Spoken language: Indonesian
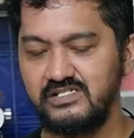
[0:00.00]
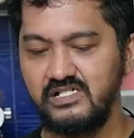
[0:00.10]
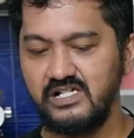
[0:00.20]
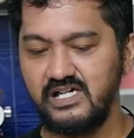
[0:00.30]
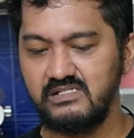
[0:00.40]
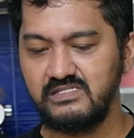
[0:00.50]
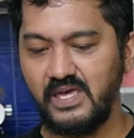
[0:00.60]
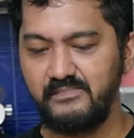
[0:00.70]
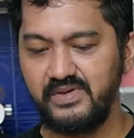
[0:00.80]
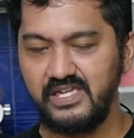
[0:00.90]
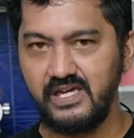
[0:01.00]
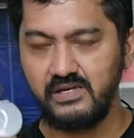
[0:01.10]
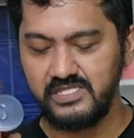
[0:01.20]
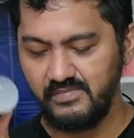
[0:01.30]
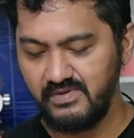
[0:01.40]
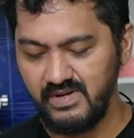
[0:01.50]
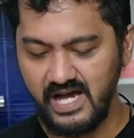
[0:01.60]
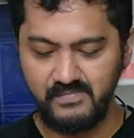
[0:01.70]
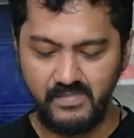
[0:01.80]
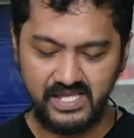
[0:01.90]
dengan tampingnya tapi
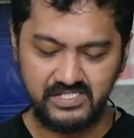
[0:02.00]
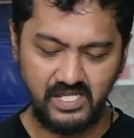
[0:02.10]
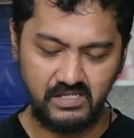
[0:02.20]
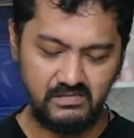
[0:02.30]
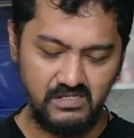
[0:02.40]
bahan plastik.